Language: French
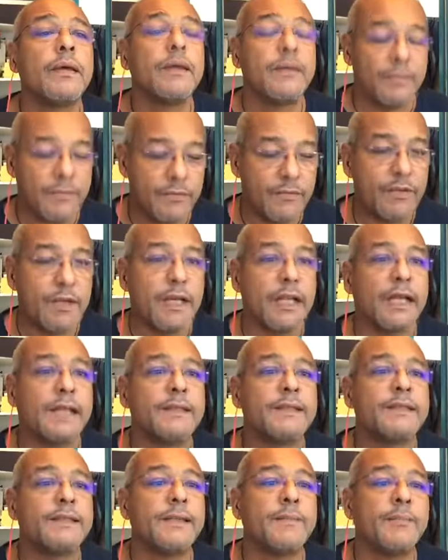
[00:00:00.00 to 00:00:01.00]
Voilà,
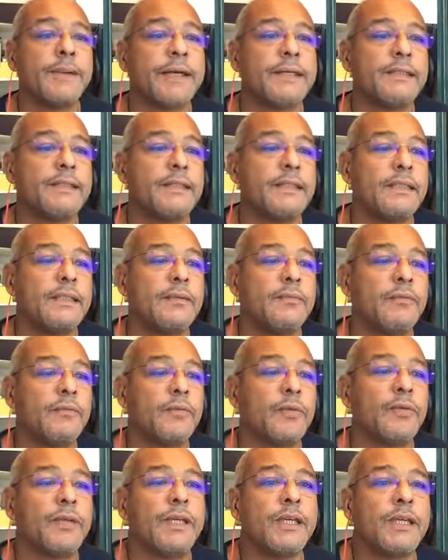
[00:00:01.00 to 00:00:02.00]
c'est parti,
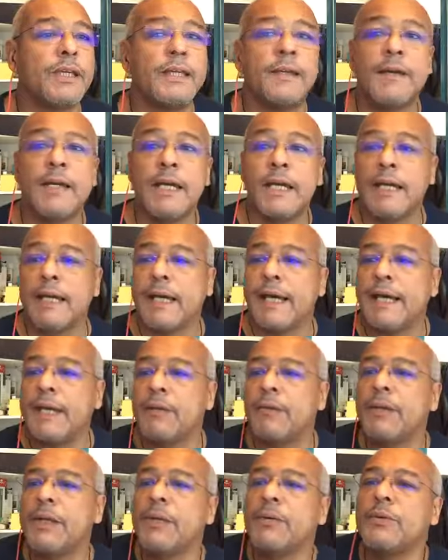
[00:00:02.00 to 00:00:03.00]
mon kiki.
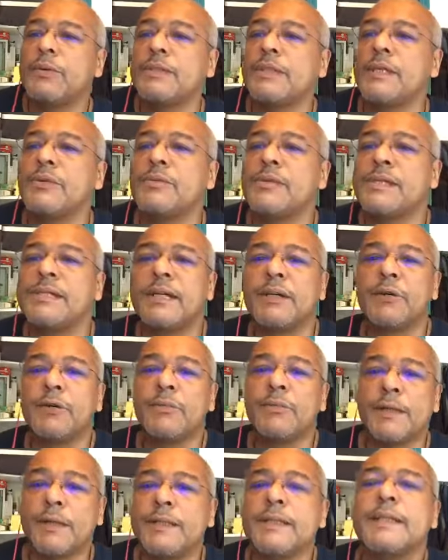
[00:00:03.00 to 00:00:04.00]
Hello, hello, salut les
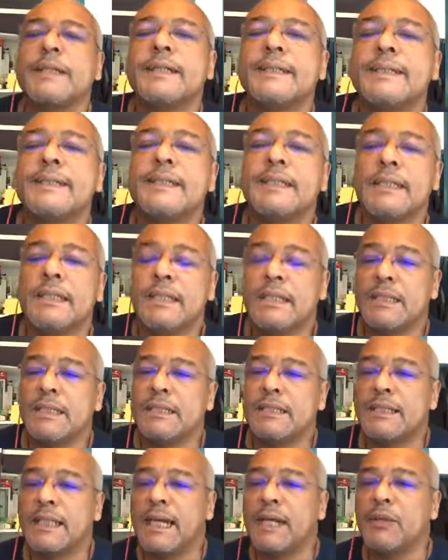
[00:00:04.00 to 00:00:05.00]
agrumes.
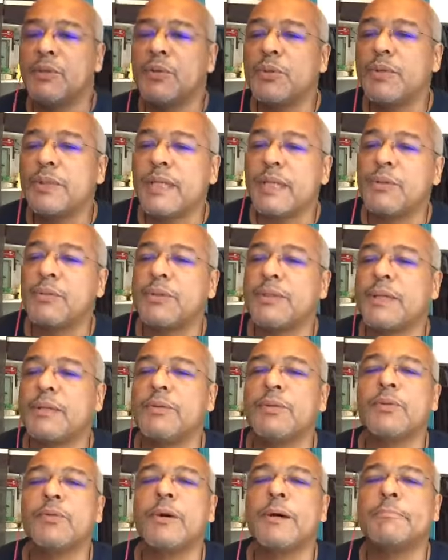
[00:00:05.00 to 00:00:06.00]
Salut, salut,
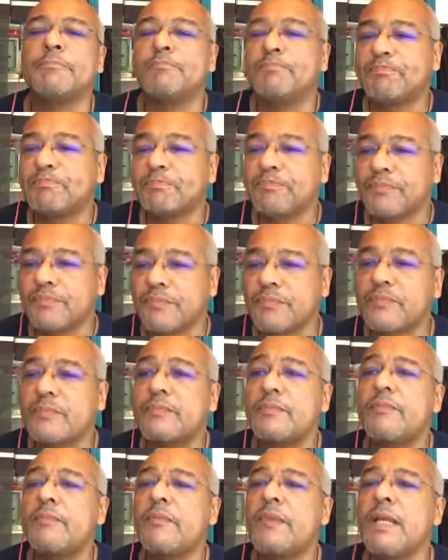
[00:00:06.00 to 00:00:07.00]
salut toi.
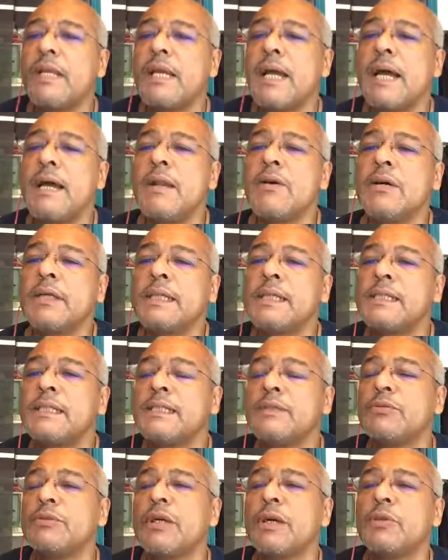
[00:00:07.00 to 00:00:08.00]
Alors, qu'est-ce qui
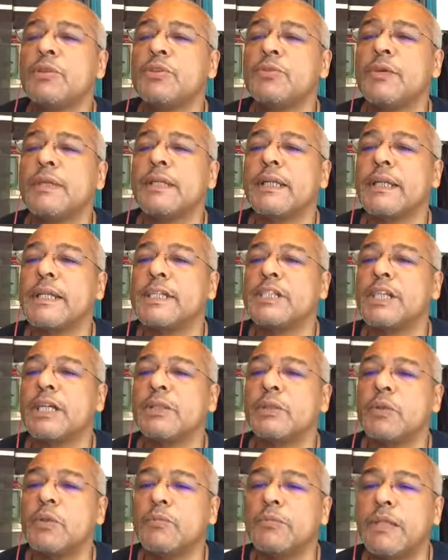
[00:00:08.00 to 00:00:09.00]
nous a rejoint dans la chat
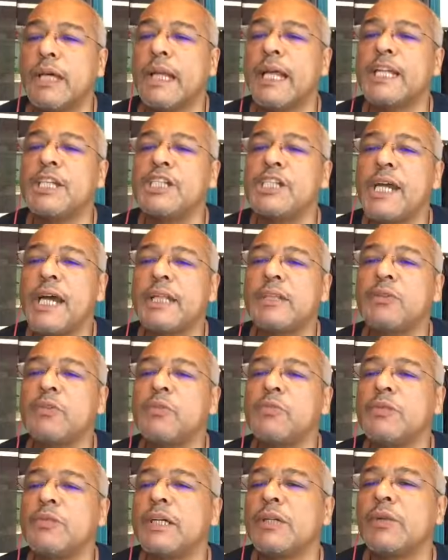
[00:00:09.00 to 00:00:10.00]
room Dans la
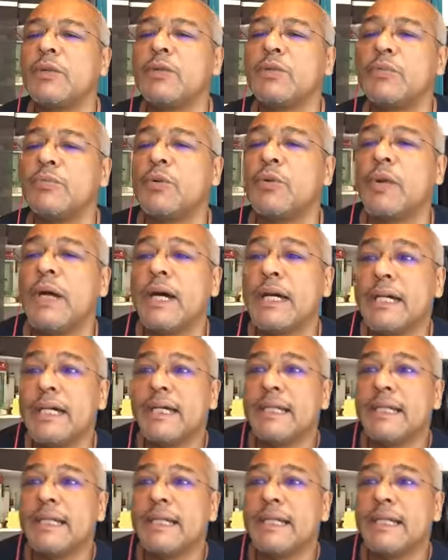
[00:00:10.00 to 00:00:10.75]
room. j'adore ce mot-là.